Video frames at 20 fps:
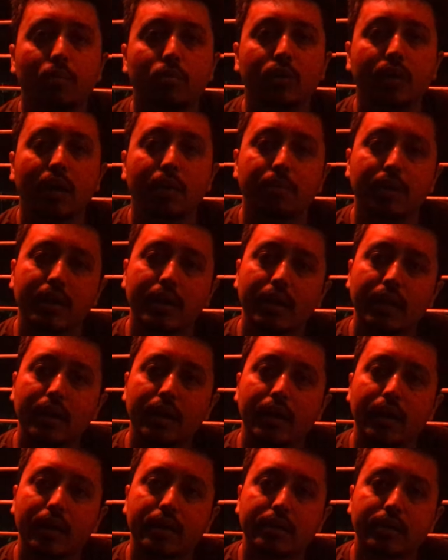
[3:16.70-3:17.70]
উনি আমাকে
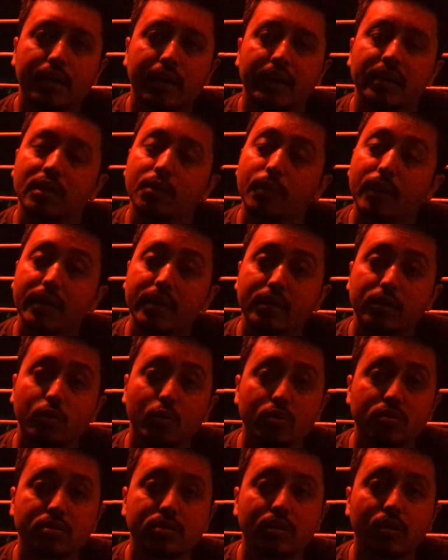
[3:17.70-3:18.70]
একটা অ্যান্টিবায়োটিক
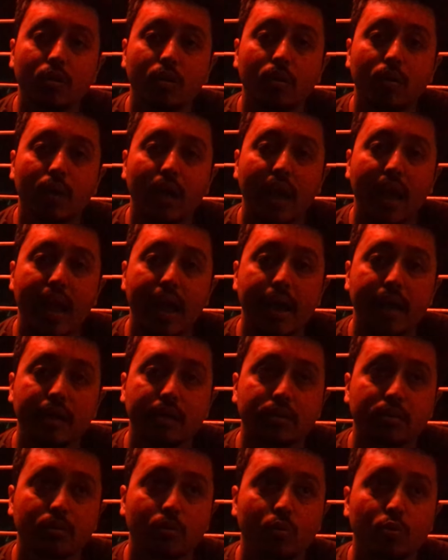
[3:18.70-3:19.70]
ডোজ দিল এক
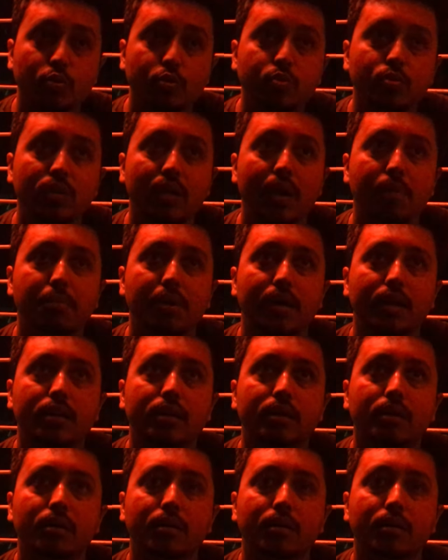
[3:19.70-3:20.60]
ওষুধে আমার